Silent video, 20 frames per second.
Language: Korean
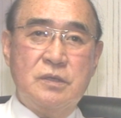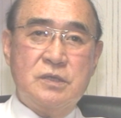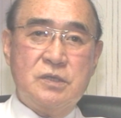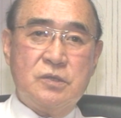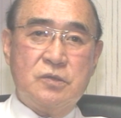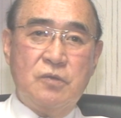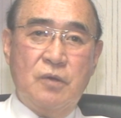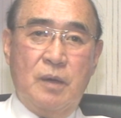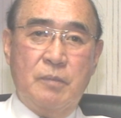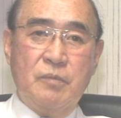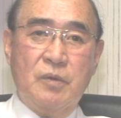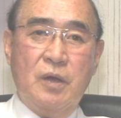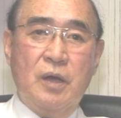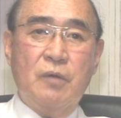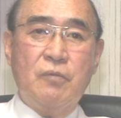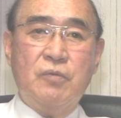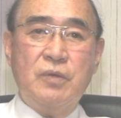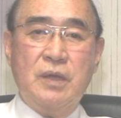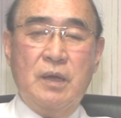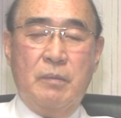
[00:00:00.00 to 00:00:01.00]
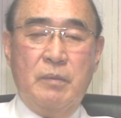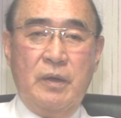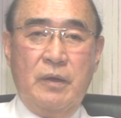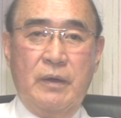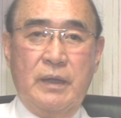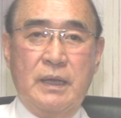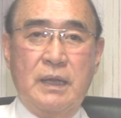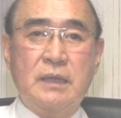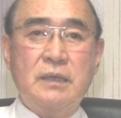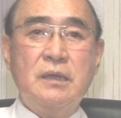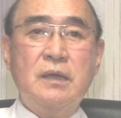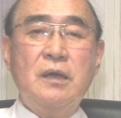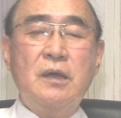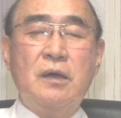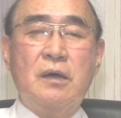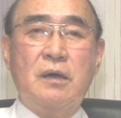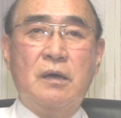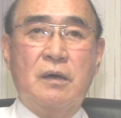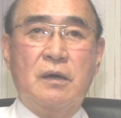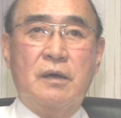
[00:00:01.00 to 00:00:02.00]
식도암과 위암에 관한
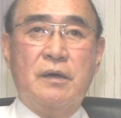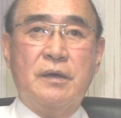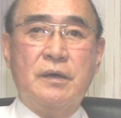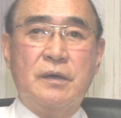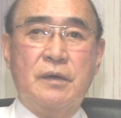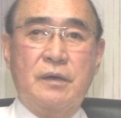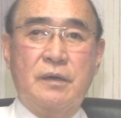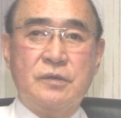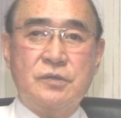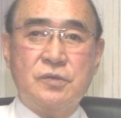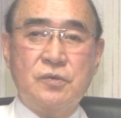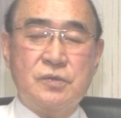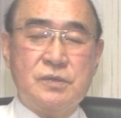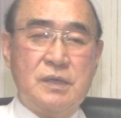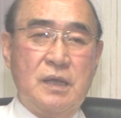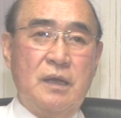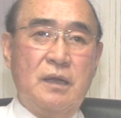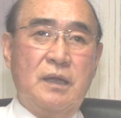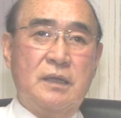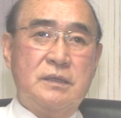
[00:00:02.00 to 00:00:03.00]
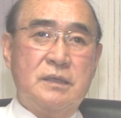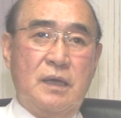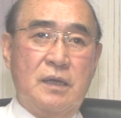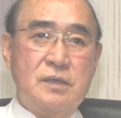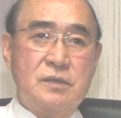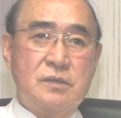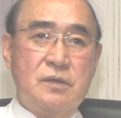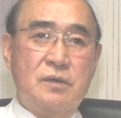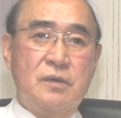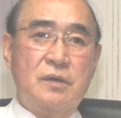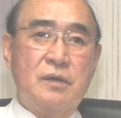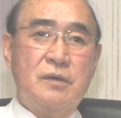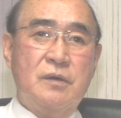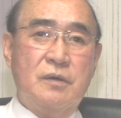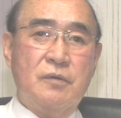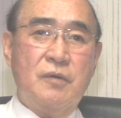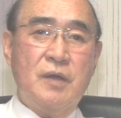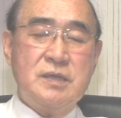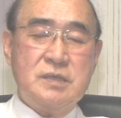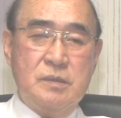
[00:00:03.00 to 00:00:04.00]
어, 어, 조사를 갖다 와서
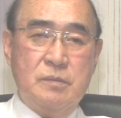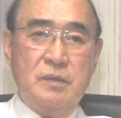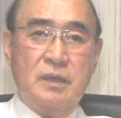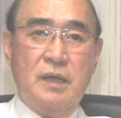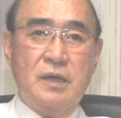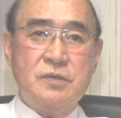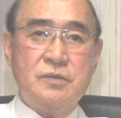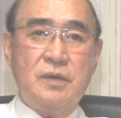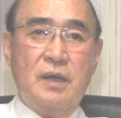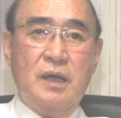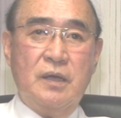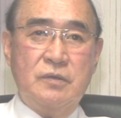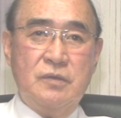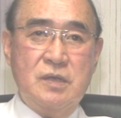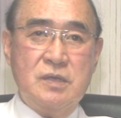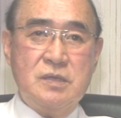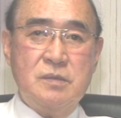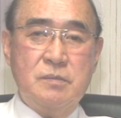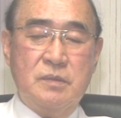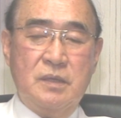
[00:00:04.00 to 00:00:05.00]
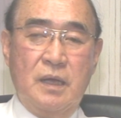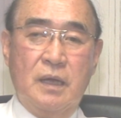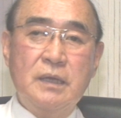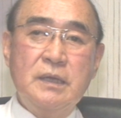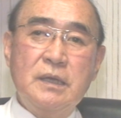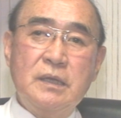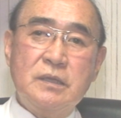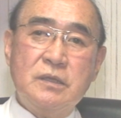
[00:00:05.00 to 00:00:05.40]
어, 관심을 가지고 하게 됐습니다.